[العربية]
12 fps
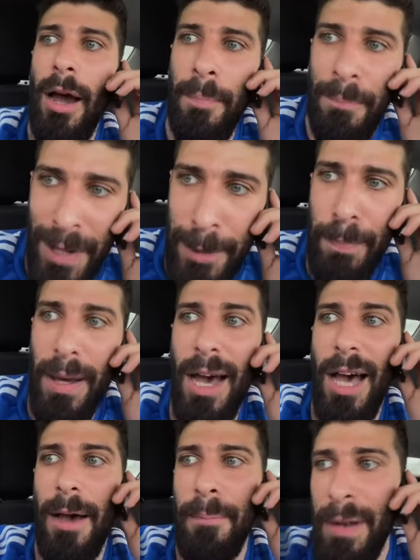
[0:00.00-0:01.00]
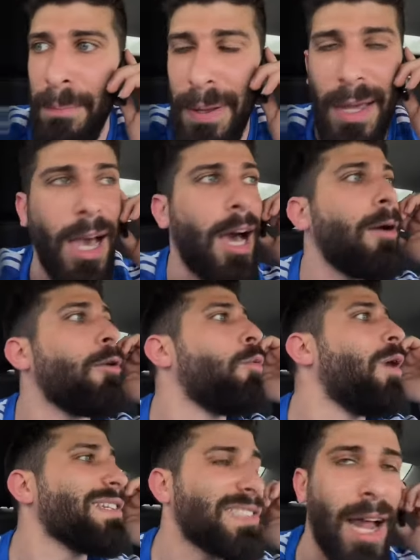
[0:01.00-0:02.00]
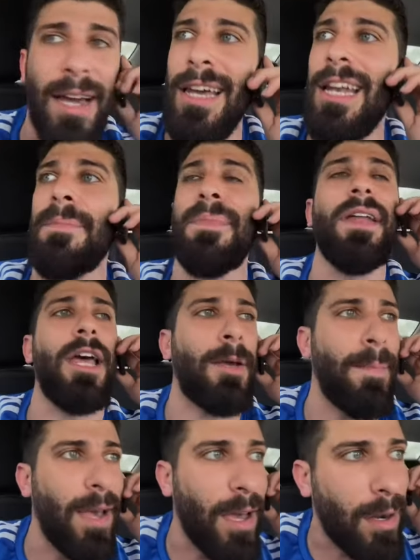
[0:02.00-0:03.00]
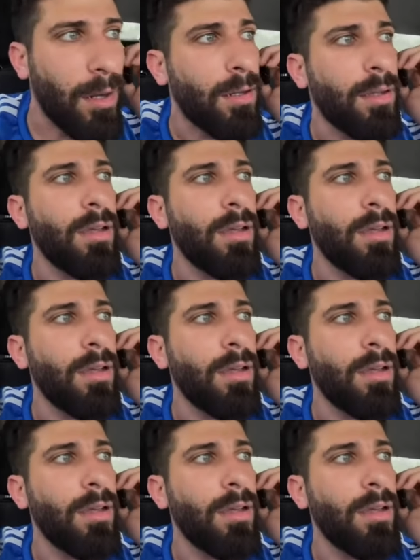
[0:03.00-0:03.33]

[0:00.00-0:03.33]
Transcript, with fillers: نطبع بنبيع واصل على كل لبنان يا كبير